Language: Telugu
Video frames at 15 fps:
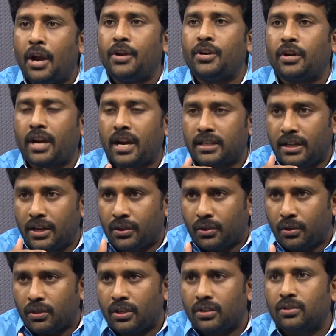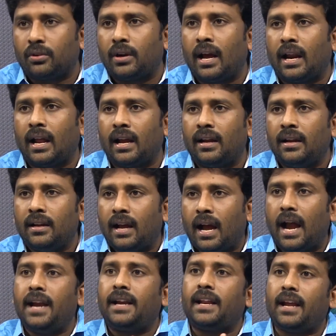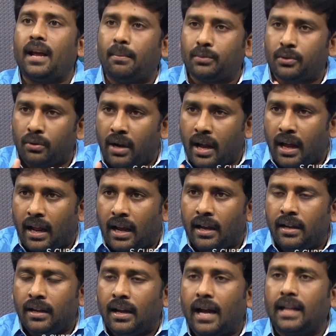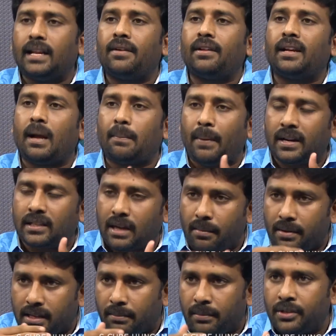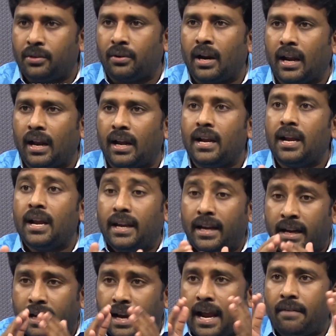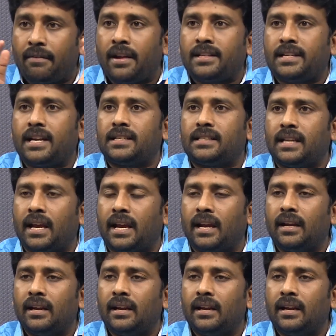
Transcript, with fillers: ఎడ్యుకేషన్ ఇన్స్టిట్యూషన్స్ ఉండాలా ఐటీ హబ్స్ ఉండాలా అదేవిధంగా పరిశ్రమ సంబంధించి ఉండాలా ఇంకేమేం చేస్తే